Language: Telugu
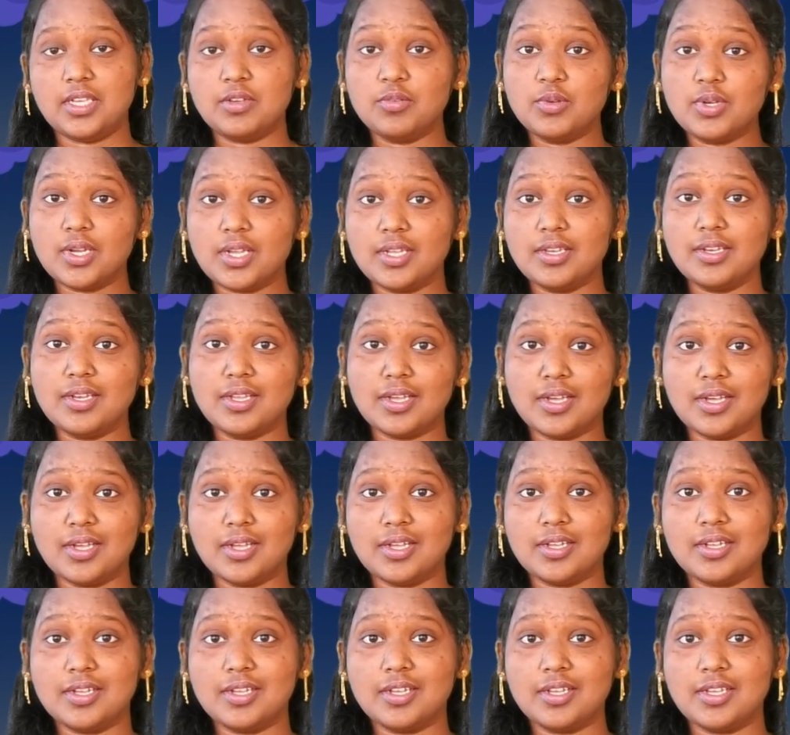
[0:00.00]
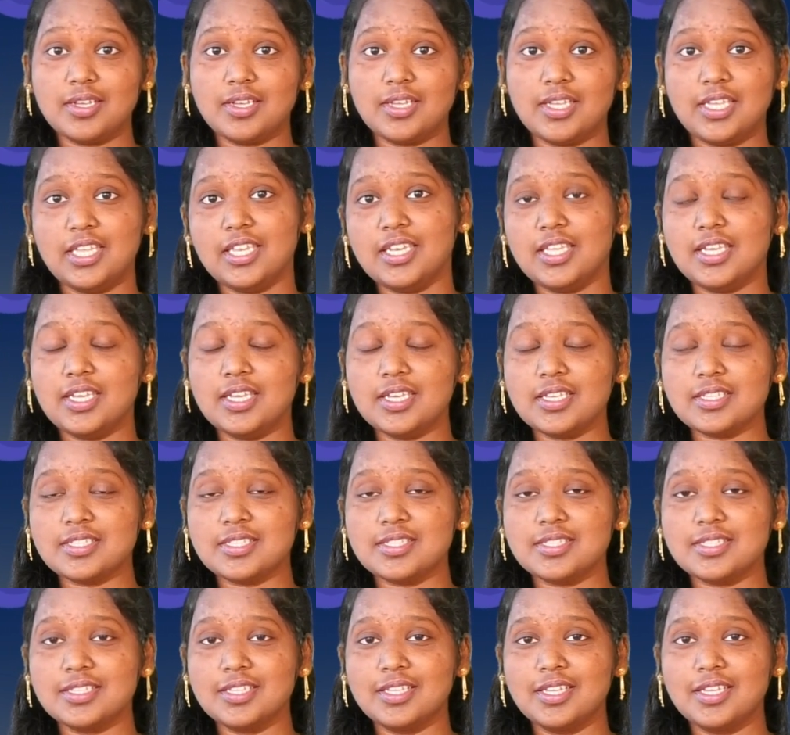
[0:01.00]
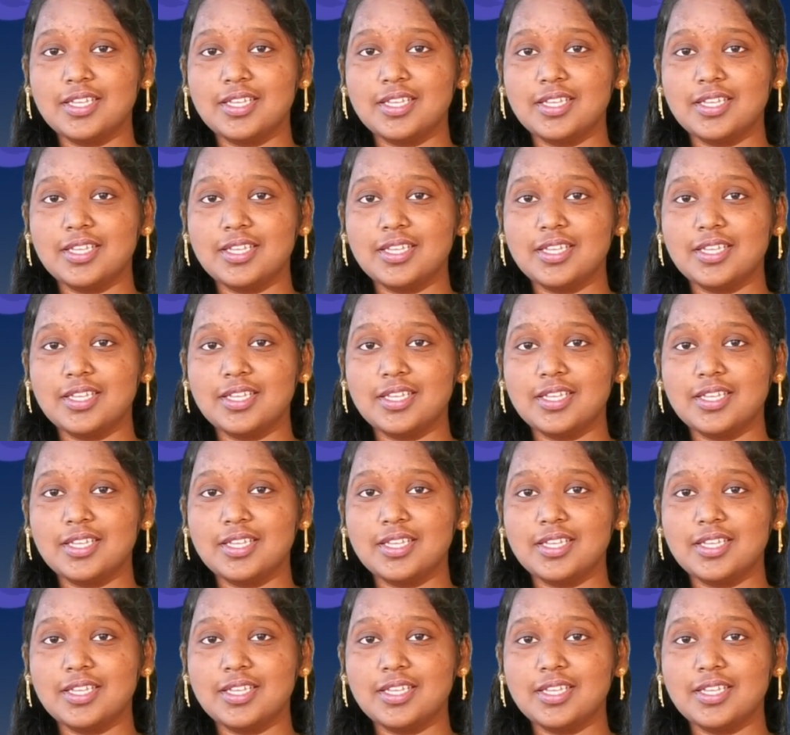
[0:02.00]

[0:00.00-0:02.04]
ఎవరైనా ఎనీ గెస్